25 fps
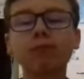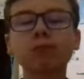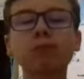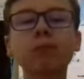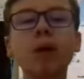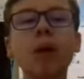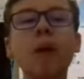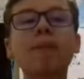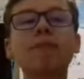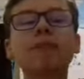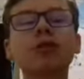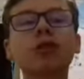
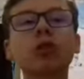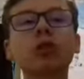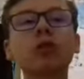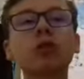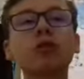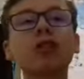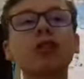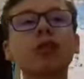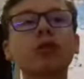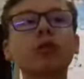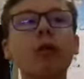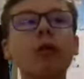Mais
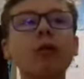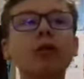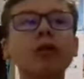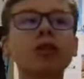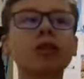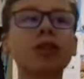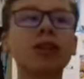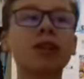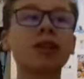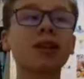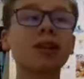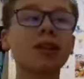sinon, l'histoire
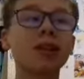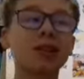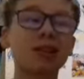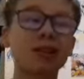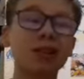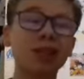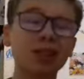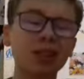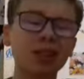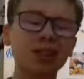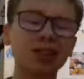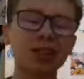des
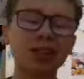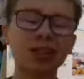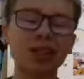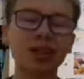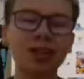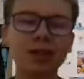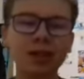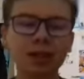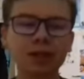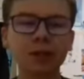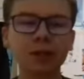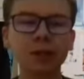Gardiens
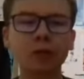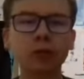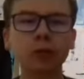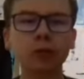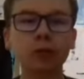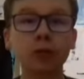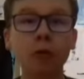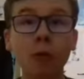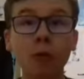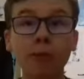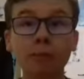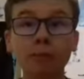Galaxy
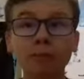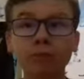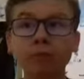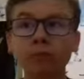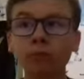Volume 2,